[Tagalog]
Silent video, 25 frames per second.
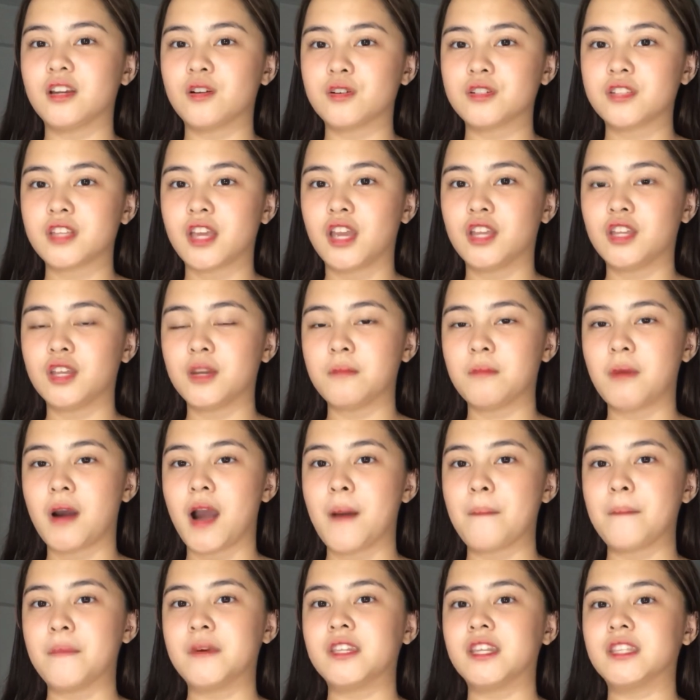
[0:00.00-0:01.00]
ko sa inyo yung
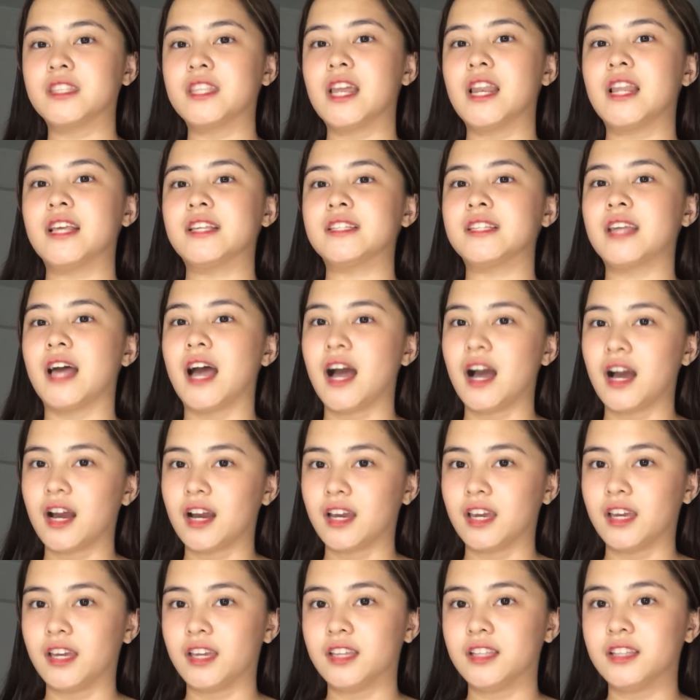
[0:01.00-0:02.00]
mga pinadala sa
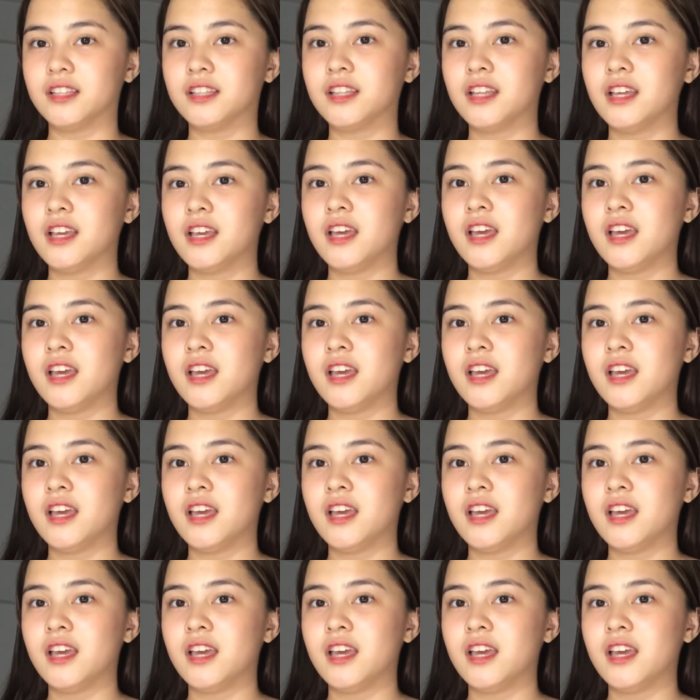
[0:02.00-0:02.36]
akin.